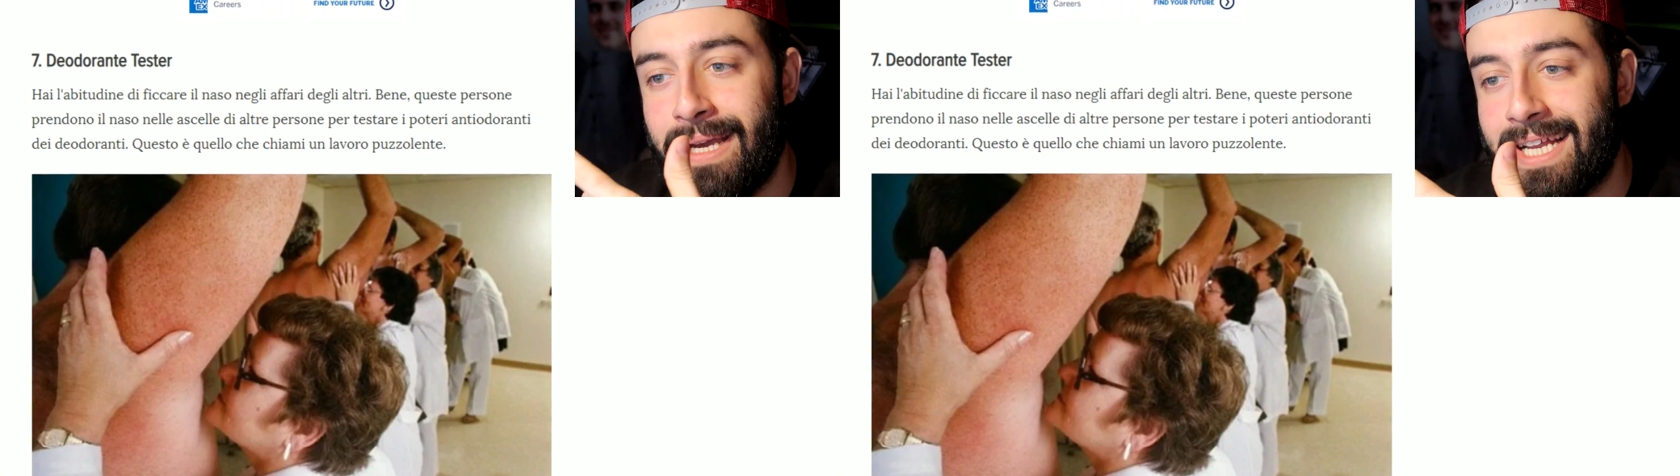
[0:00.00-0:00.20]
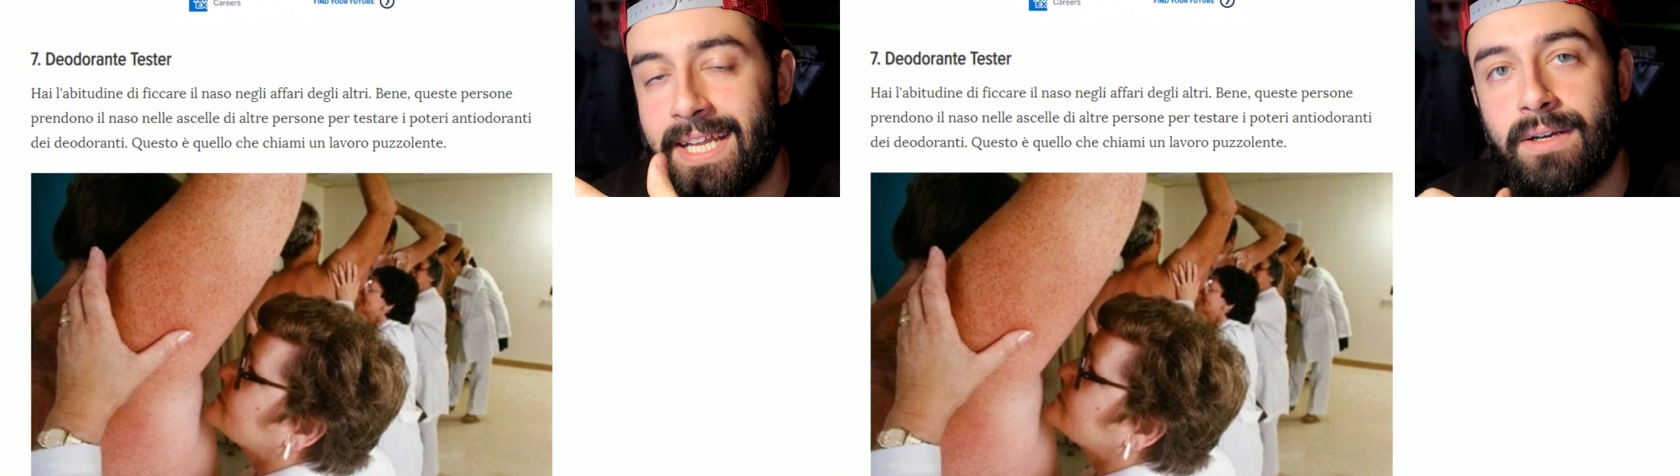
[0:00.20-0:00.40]

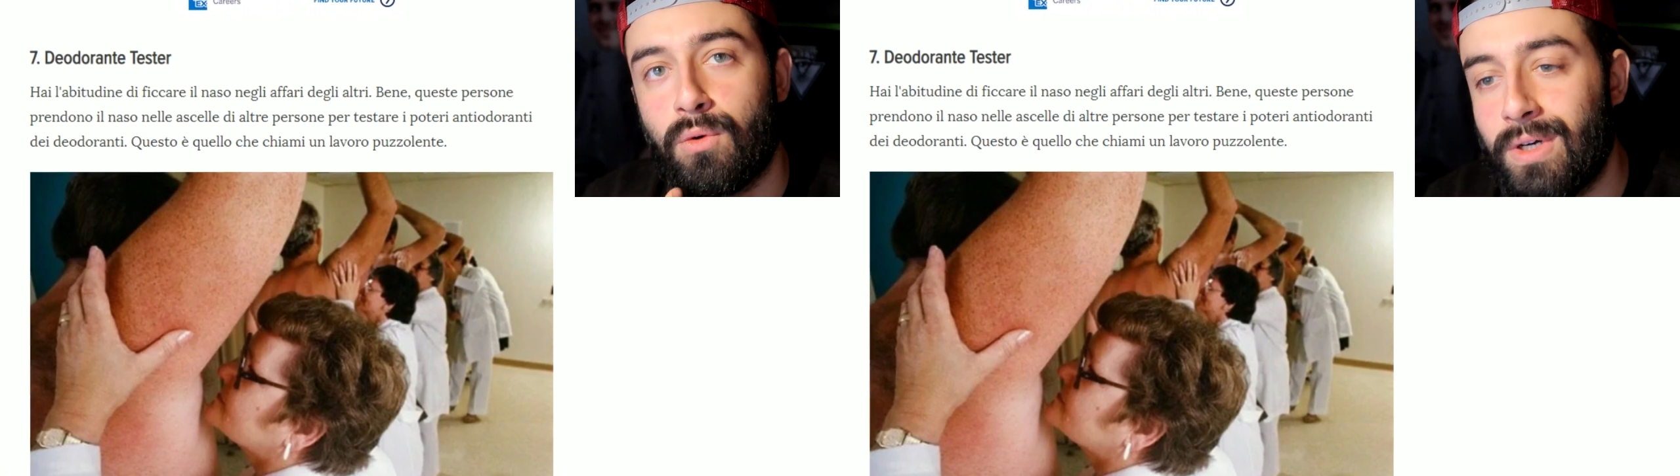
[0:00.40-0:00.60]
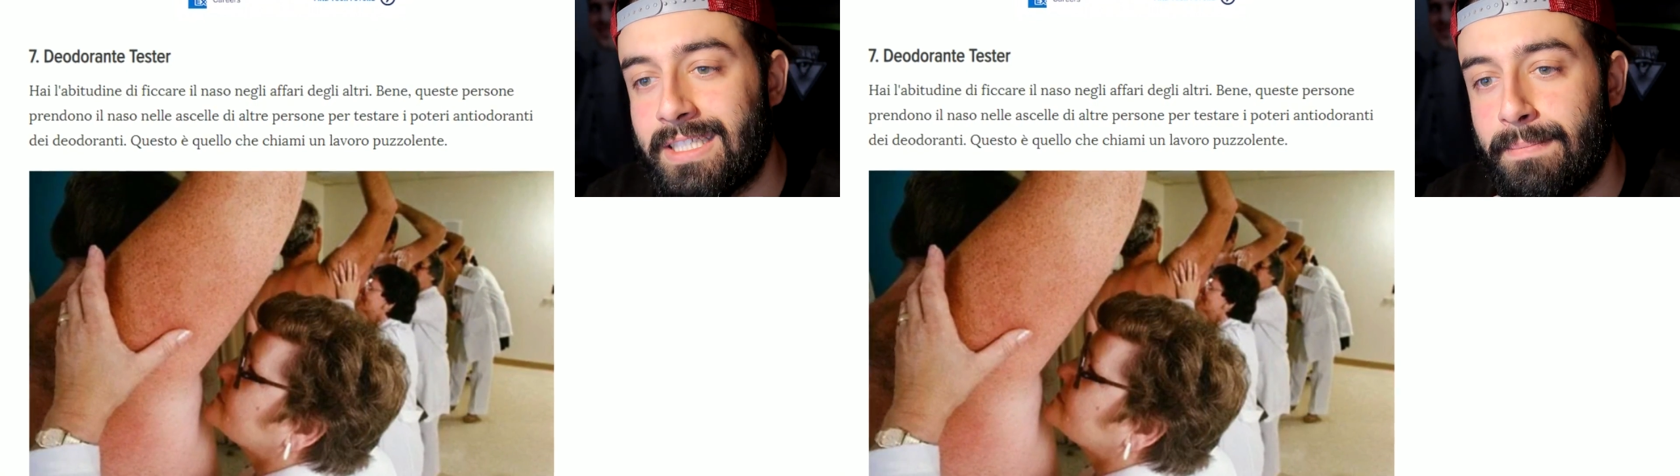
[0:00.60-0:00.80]

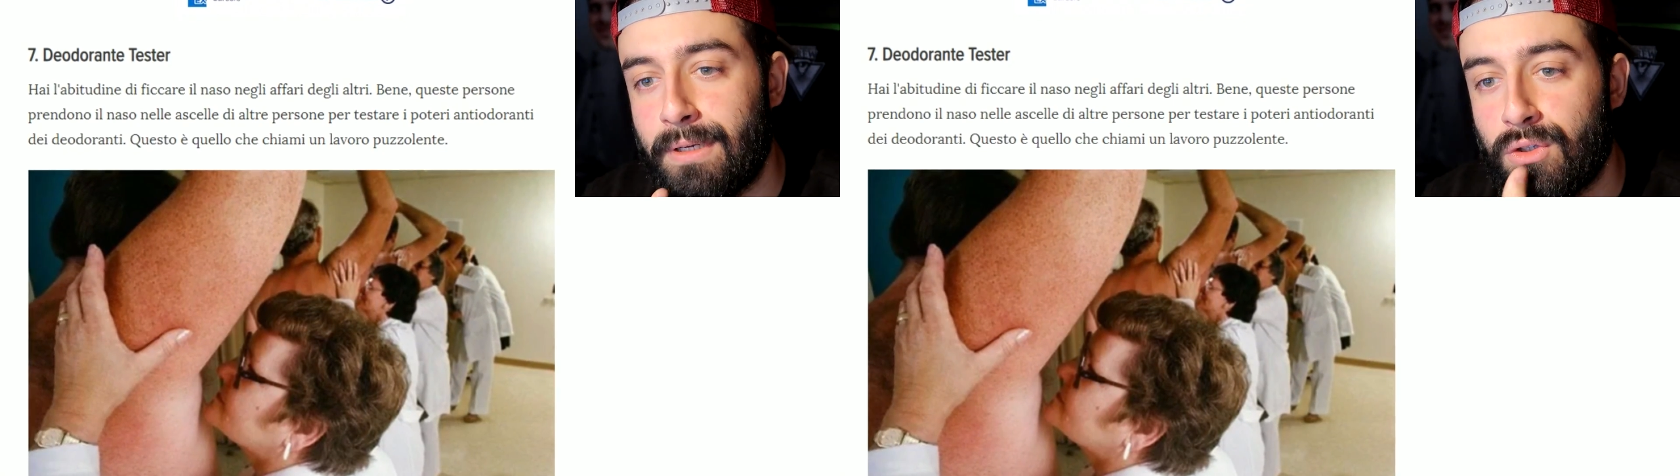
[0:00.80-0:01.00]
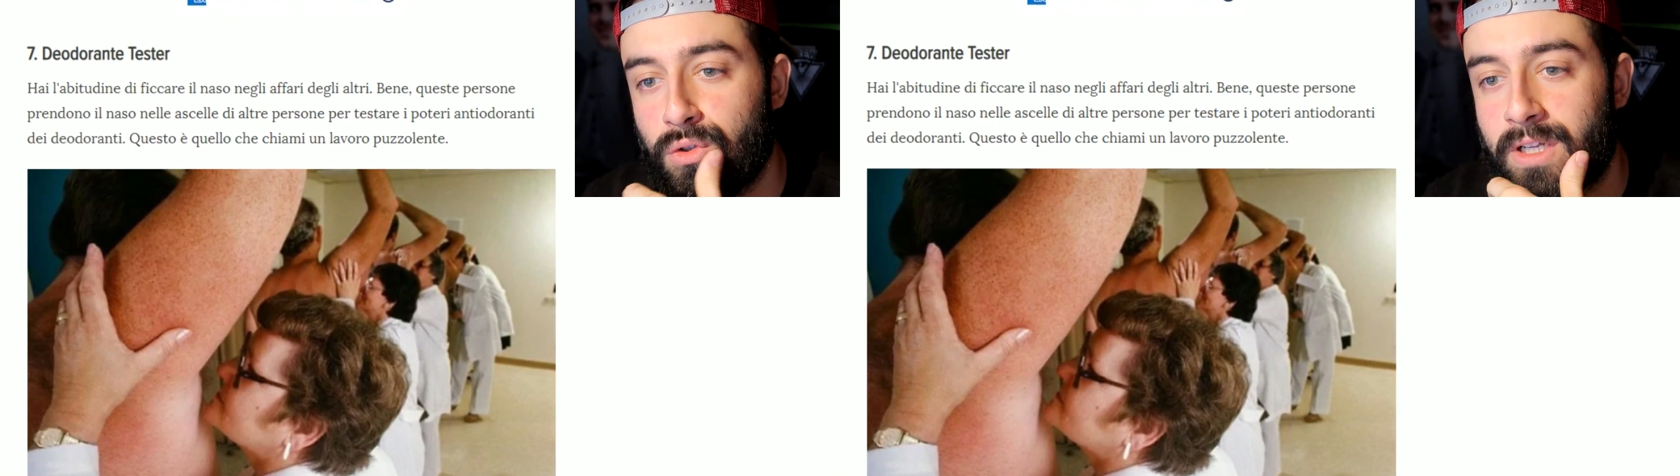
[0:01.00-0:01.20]
Bene, queste
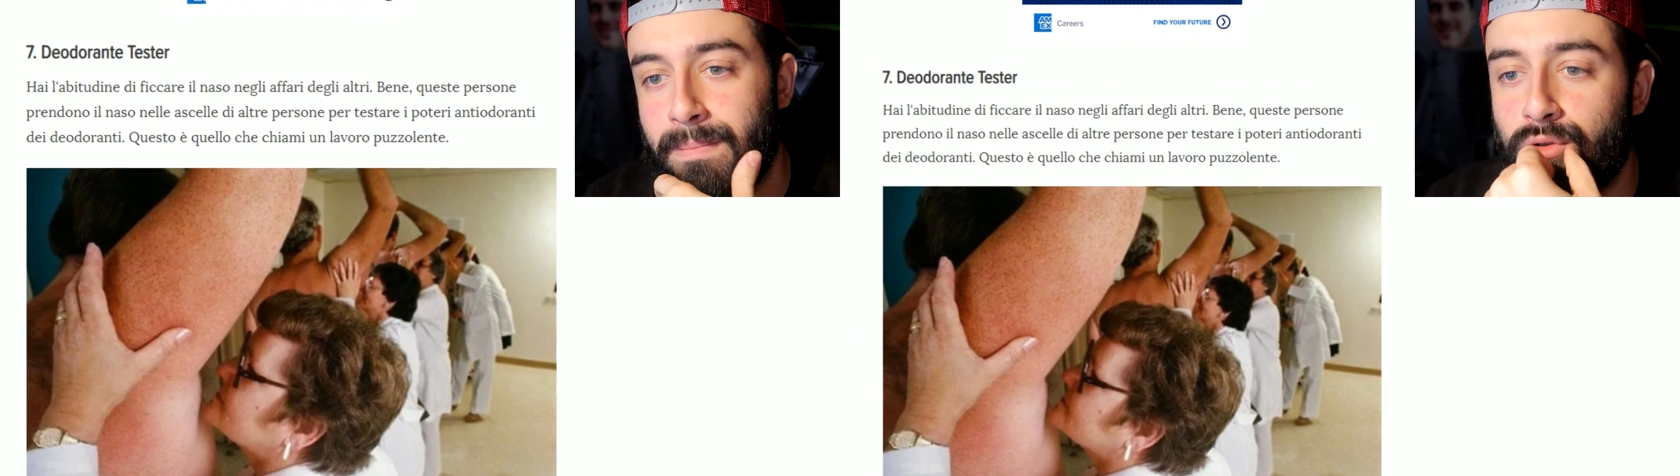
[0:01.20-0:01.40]
persone